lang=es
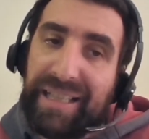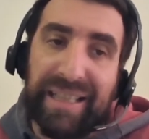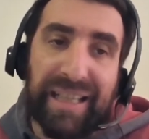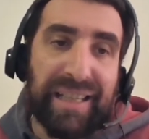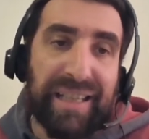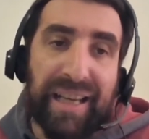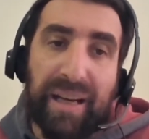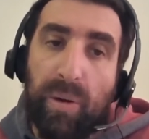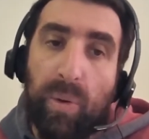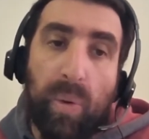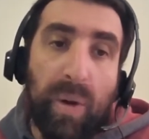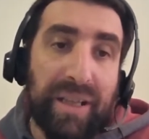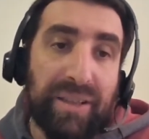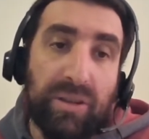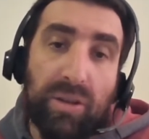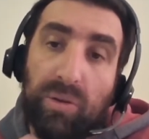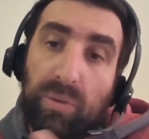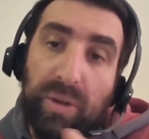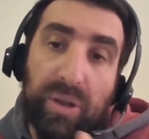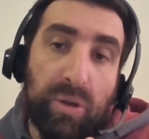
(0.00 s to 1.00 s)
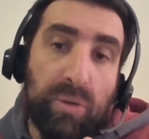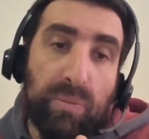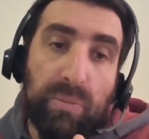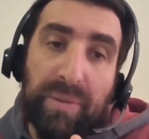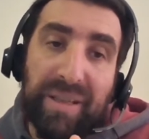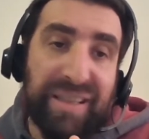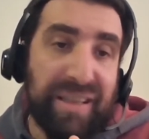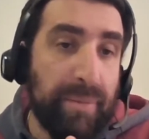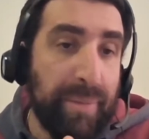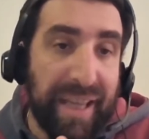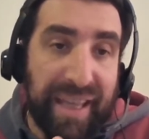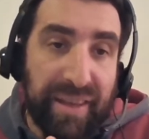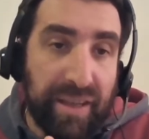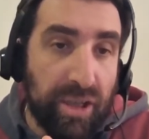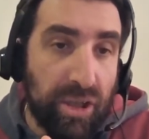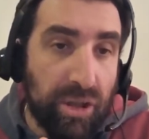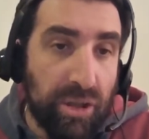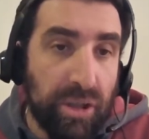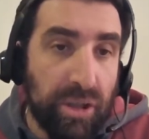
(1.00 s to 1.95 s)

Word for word: quizás sean 4 o en un mes y medio.